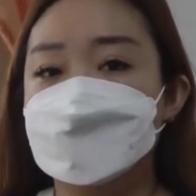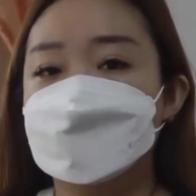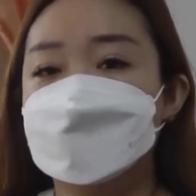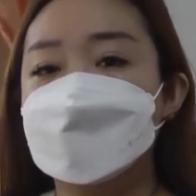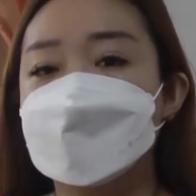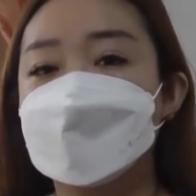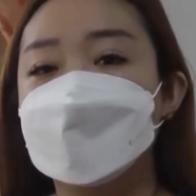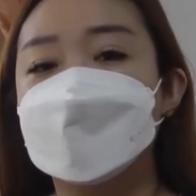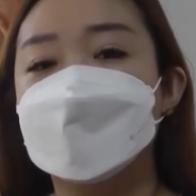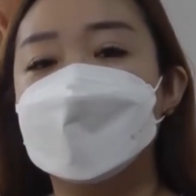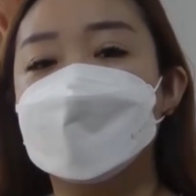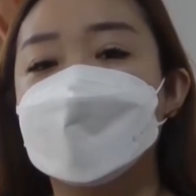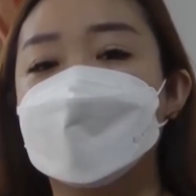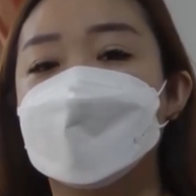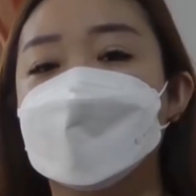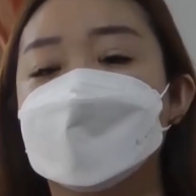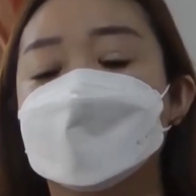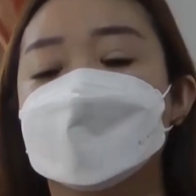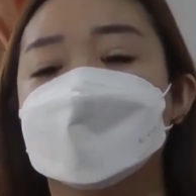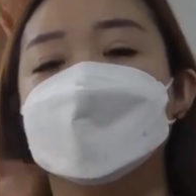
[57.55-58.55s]

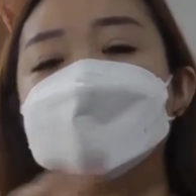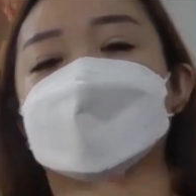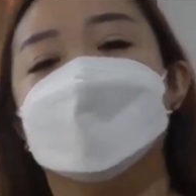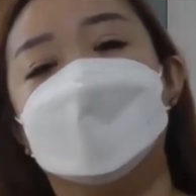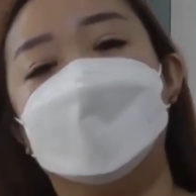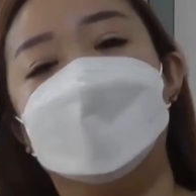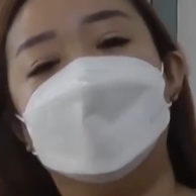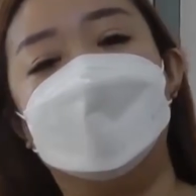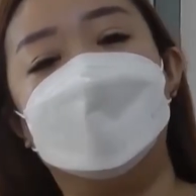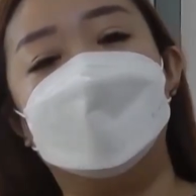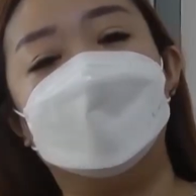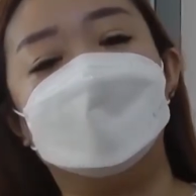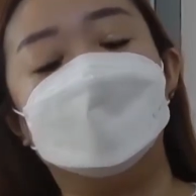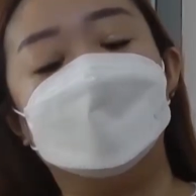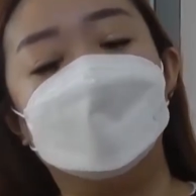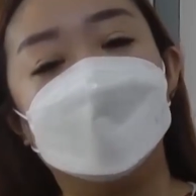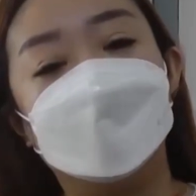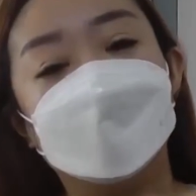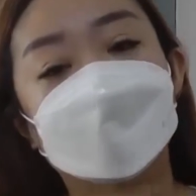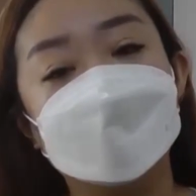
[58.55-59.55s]
di
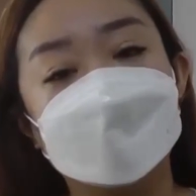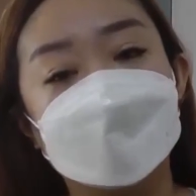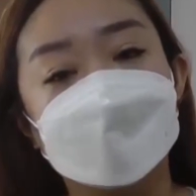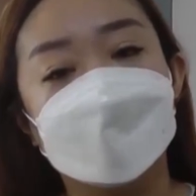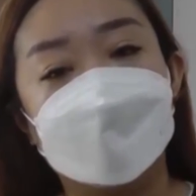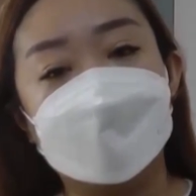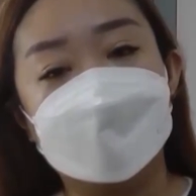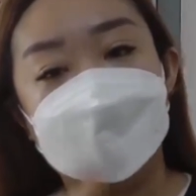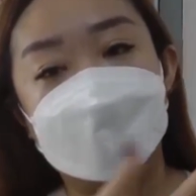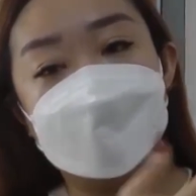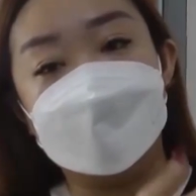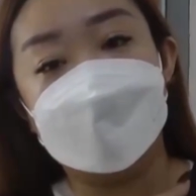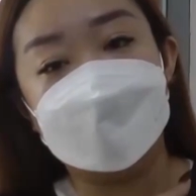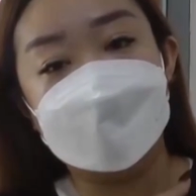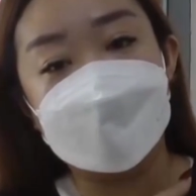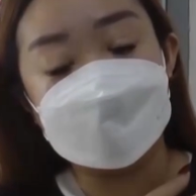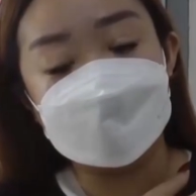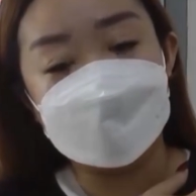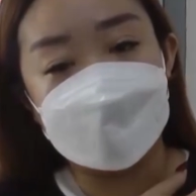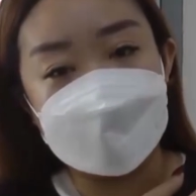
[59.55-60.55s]
dipukul di bagian
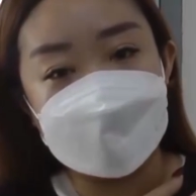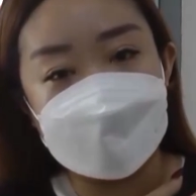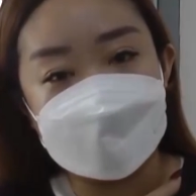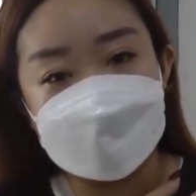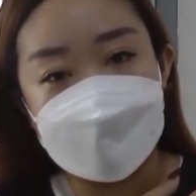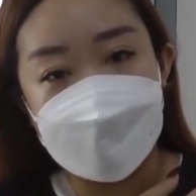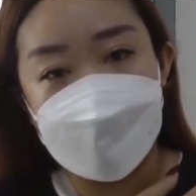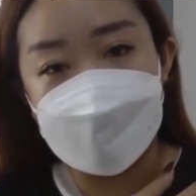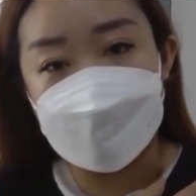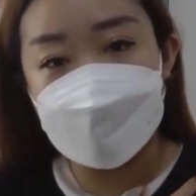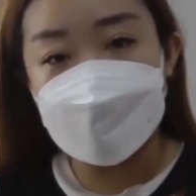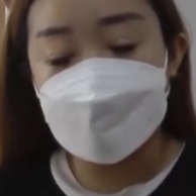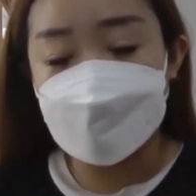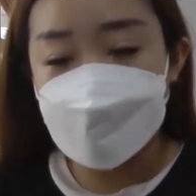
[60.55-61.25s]
dada sebanyak sekali